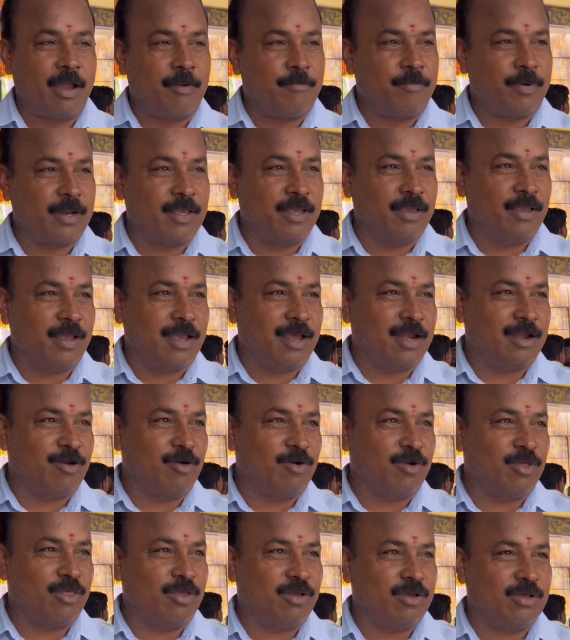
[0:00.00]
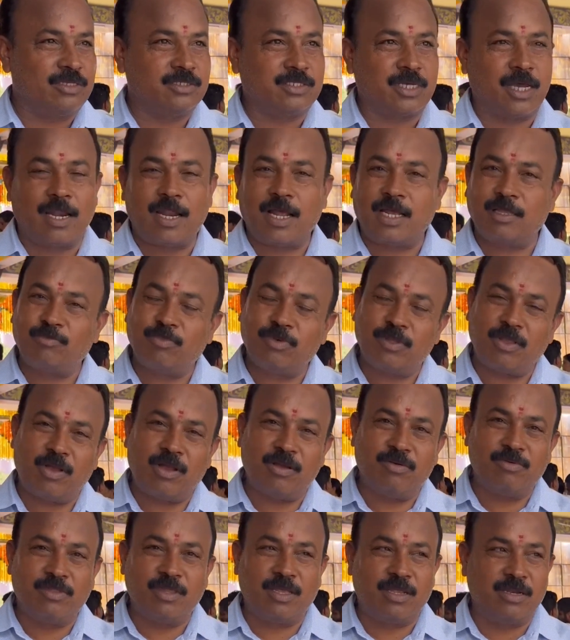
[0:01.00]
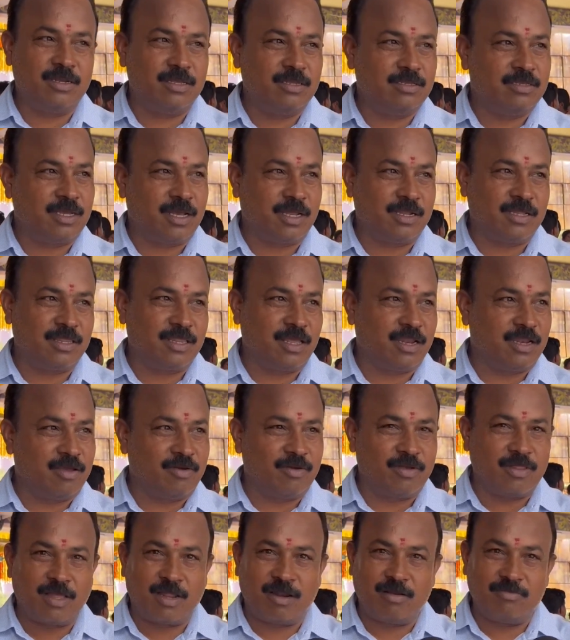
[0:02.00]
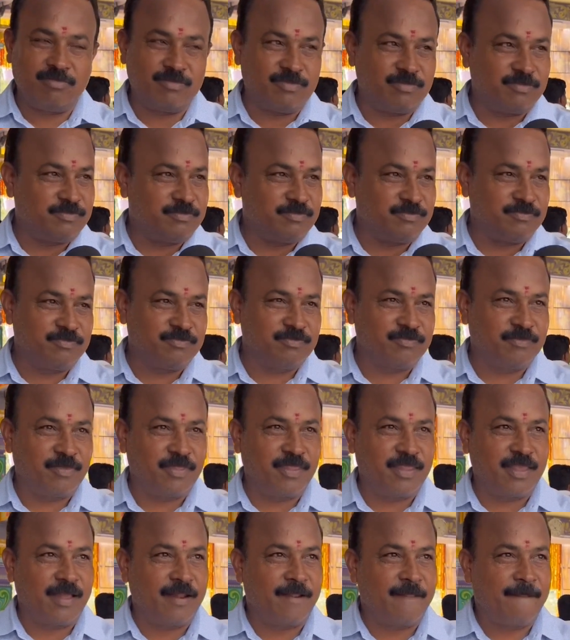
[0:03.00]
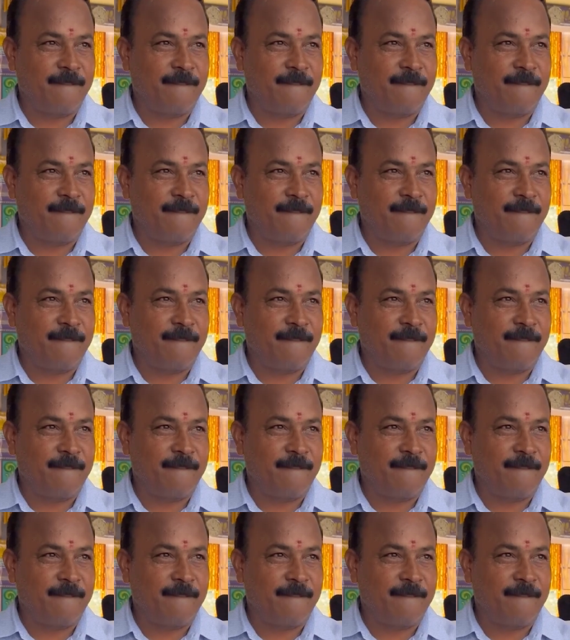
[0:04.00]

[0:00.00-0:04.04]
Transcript: అప్పటికి ఇంకెట్టుంటుందో కానీ చాలా అద్భుతంగా ఉందండి చాలా ధన్యవాదాలు మొత్తం